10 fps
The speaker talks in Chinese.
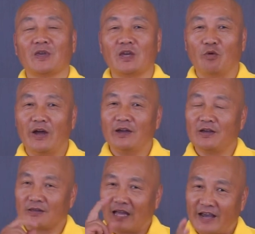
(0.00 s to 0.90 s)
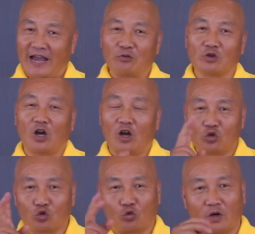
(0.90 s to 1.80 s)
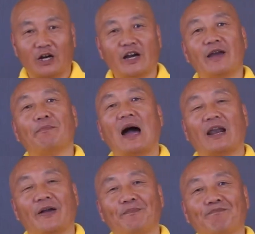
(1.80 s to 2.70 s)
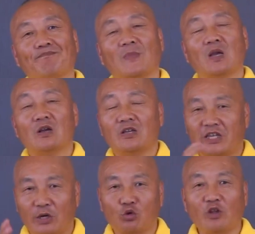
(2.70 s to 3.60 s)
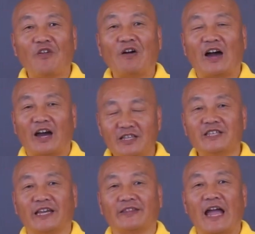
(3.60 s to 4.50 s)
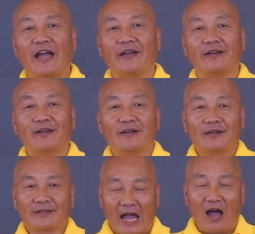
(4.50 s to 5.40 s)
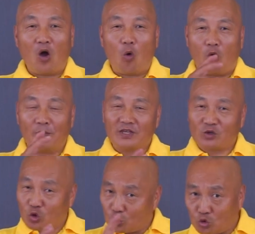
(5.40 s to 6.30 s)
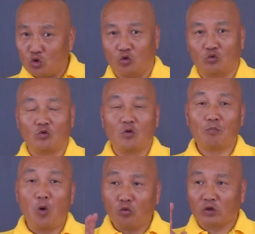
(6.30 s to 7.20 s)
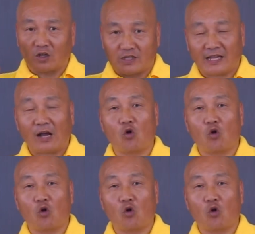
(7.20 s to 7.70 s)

因为它感觉到主人害怕了。解决的方法很简单，当我们出去碰到其他